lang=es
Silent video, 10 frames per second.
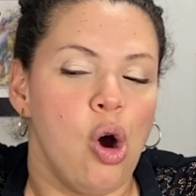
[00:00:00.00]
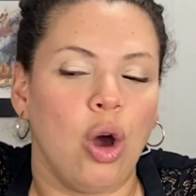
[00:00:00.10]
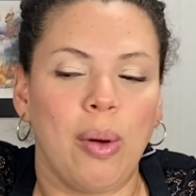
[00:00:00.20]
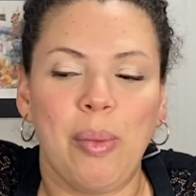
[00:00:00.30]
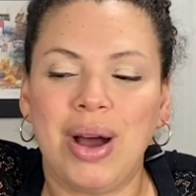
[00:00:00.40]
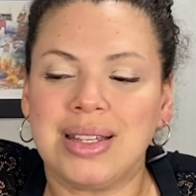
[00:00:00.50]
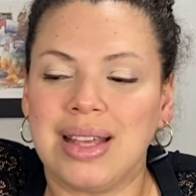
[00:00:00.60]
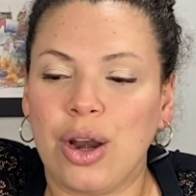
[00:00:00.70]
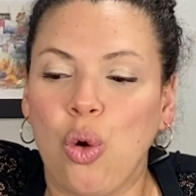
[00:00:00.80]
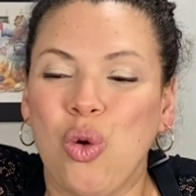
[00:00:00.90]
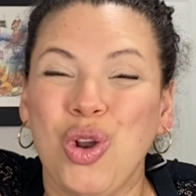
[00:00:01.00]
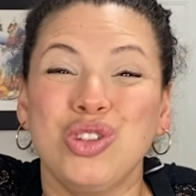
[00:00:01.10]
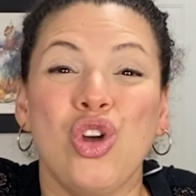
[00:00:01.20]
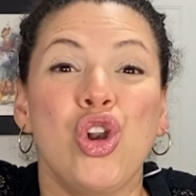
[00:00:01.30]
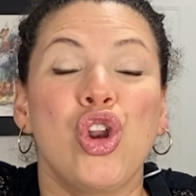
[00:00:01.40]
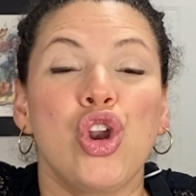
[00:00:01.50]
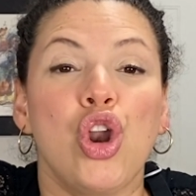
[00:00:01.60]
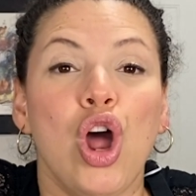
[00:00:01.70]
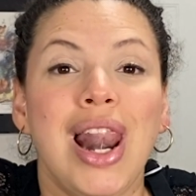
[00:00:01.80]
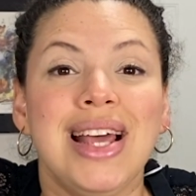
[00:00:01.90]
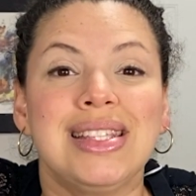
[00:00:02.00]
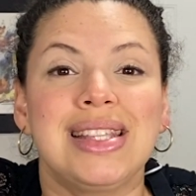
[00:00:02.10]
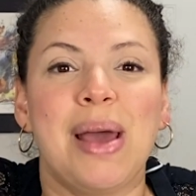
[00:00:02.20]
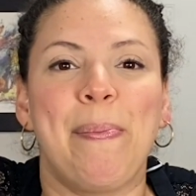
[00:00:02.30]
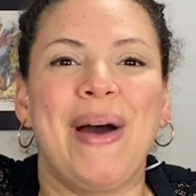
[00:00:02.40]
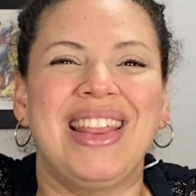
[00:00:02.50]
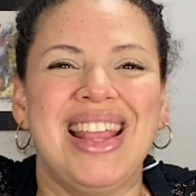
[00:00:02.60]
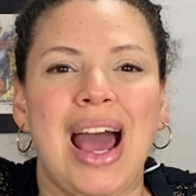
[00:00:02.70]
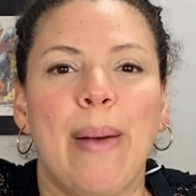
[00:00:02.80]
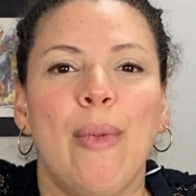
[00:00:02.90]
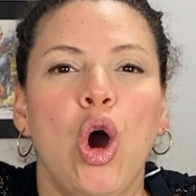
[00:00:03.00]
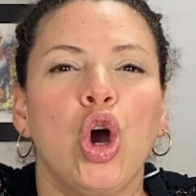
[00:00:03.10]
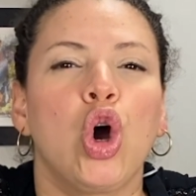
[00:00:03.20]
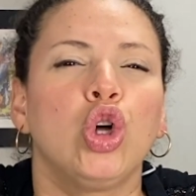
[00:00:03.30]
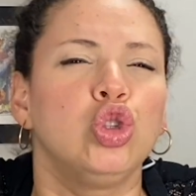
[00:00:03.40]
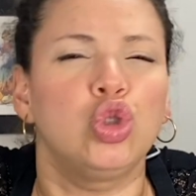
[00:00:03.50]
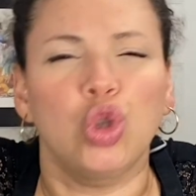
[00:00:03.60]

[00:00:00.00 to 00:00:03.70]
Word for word: Hoy vamos a hacer unos roles de pan de jamón con